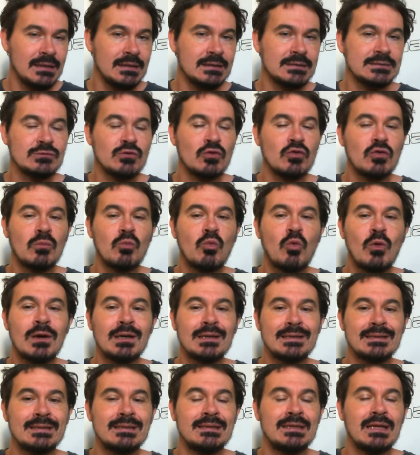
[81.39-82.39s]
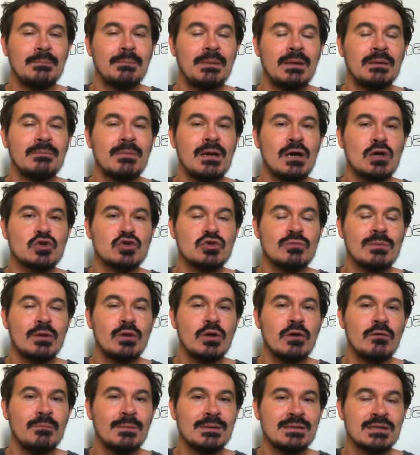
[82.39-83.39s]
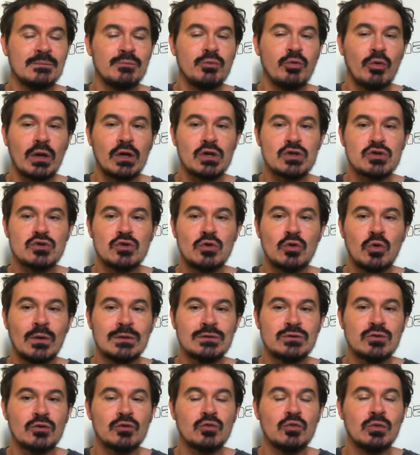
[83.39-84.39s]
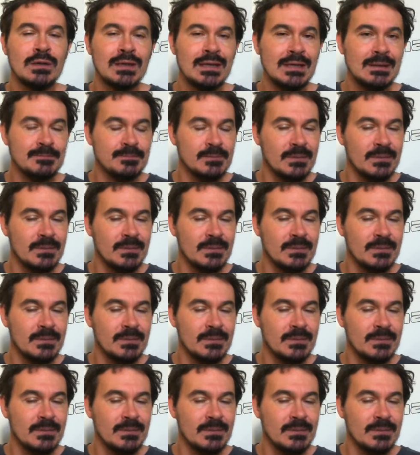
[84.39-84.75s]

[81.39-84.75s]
Euh, selon moi, il n'a pas de marge de manœuvre, mais c'est le plus riche du lot et surtout,